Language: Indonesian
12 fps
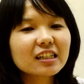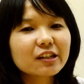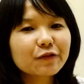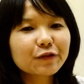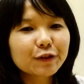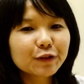
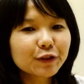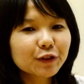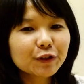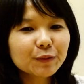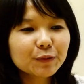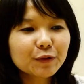Evernote
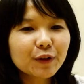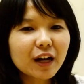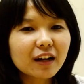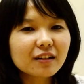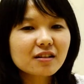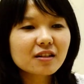itu
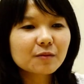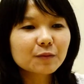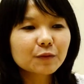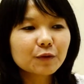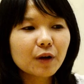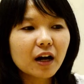bukan
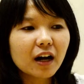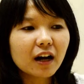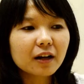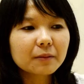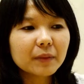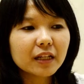
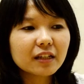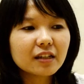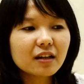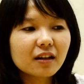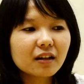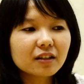sebuah
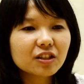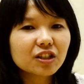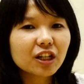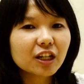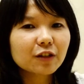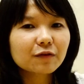media
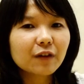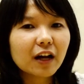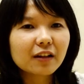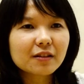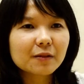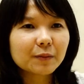sharing
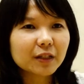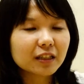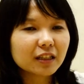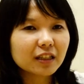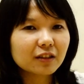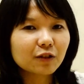file
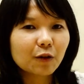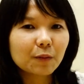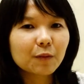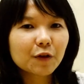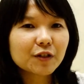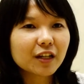seperti
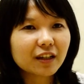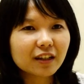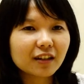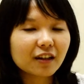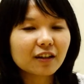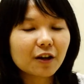Dropbox yang
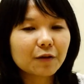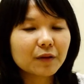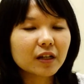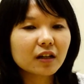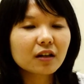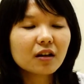kita
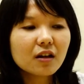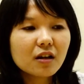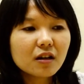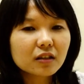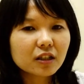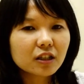ketahui ya.
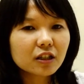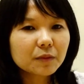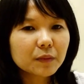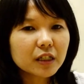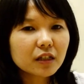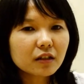Jadi
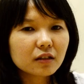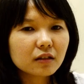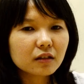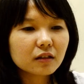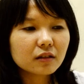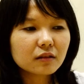lebih ke
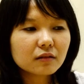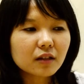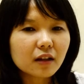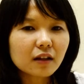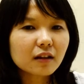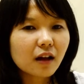
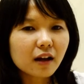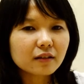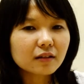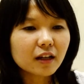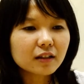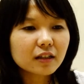
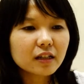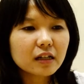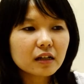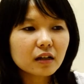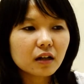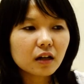catatan, artinya
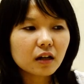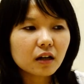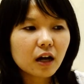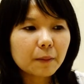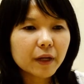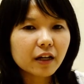eh,
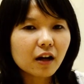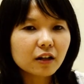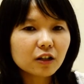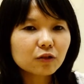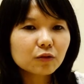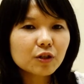apa yang
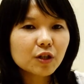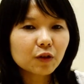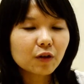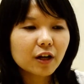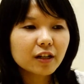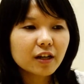Anda tulis
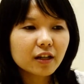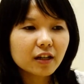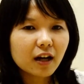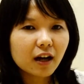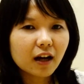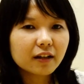atau Anda
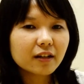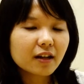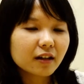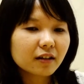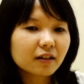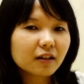yang Anda
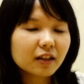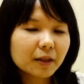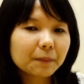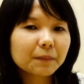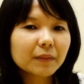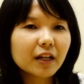
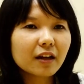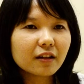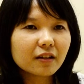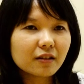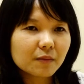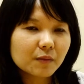klip
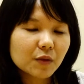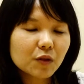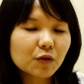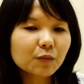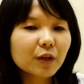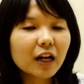dari
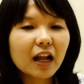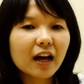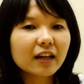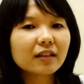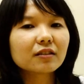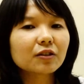sumber
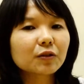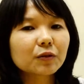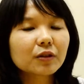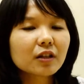lain gitu